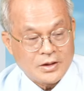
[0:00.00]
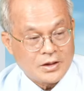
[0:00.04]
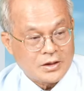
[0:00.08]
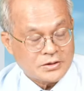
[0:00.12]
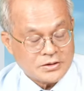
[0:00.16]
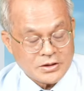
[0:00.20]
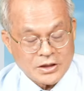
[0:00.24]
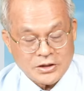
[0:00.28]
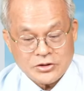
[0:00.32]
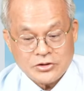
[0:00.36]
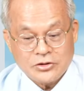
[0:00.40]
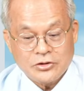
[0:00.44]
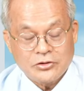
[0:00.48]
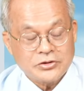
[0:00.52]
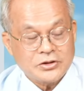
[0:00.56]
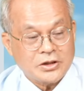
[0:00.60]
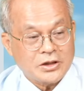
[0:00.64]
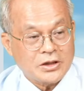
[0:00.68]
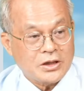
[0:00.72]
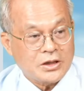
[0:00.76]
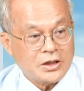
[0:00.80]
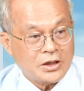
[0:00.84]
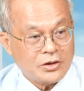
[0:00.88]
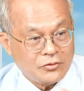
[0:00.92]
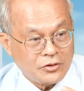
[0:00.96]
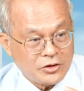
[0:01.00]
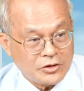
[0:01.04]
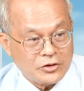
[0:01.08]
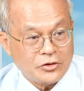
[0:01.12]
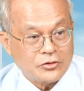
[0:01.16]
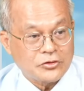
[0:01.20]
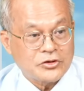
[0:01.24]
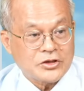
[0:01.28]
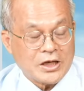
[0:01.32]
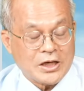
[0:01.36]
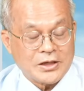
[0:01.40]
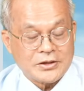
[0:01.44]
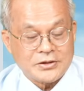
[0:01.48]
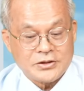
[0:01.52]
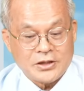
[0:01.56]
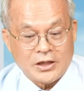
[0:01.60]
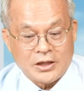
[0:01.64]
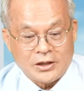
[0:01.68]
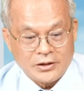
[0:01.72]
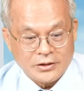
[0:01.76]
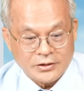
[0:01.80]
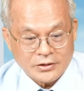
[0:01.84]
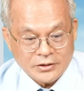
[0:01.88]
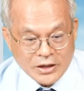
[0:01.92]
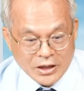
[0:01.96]
再修正一天会留下影
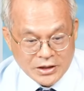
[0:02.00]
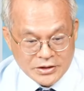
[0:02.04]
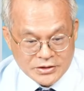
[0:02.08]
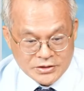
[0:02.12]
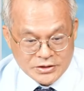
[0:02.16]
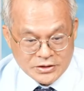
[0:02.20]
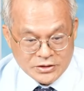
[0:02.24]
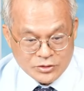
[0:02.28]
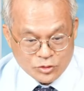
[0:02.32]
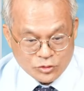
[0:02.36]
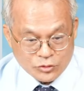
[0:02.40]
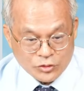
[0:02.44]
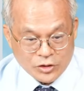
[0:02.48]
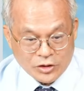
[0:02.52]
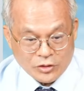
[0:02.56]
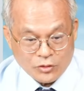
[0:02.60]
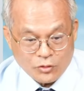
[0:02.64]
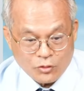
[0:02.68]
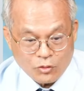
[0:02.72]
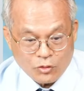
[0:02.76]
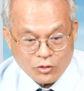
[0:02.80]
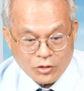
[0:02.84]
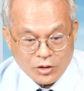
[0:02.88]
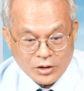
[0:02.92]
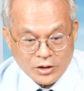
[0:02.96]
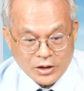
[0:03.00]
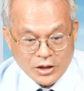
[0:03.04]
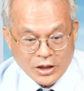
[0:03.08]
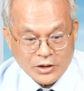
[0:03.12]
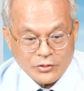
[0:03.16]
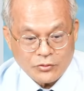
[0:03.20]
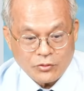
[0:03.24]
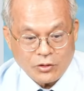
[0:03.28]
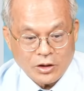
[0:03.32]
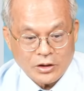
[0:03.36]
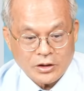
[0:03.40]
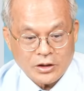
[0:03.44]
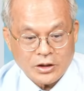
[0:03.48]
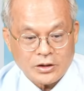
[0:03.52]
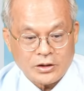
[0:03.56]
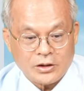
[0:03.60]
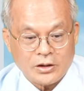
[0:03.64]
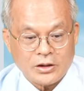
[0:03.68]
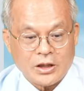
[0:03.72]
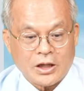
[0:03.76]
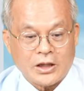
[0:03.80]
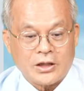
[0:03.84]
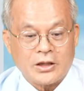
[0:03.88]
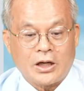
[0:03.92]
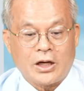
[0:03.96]
线，但是注意台光电、
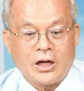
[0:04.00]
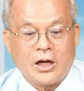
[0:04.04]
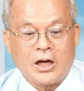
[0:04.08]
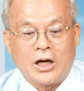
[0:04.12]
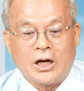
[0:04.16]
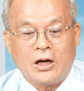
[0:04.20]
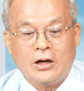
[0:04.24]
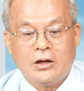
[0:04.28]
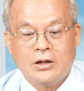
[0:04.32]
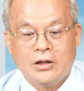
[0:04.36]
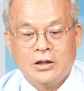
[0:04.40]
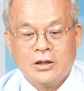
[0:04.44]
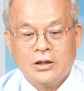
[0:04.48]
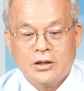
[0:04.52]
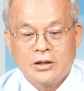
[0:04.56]
台药好。